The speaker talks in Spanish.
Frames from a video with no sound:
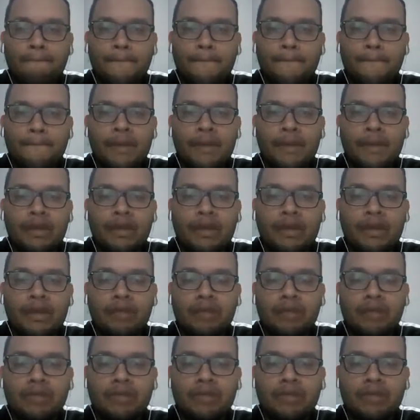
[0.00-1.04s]
y
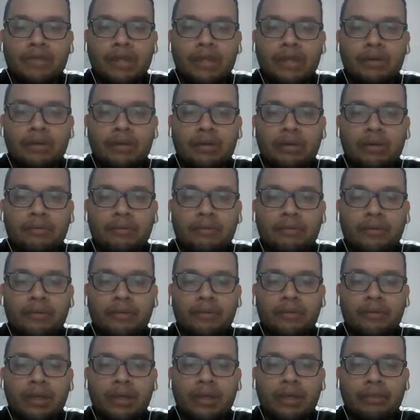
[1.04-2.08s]
hemos hallado, por
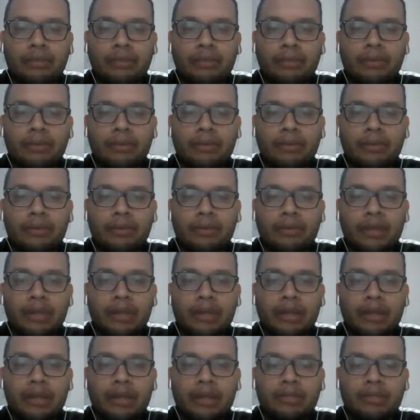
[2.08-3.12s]
ejemplo,
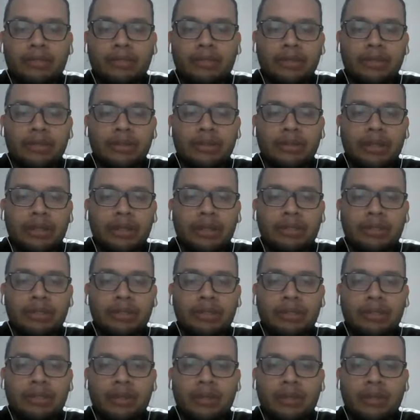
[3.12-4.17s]
hemos hallado la
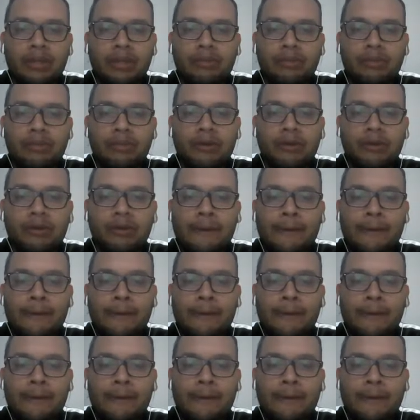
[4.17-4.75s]
demanda, por ejemplo,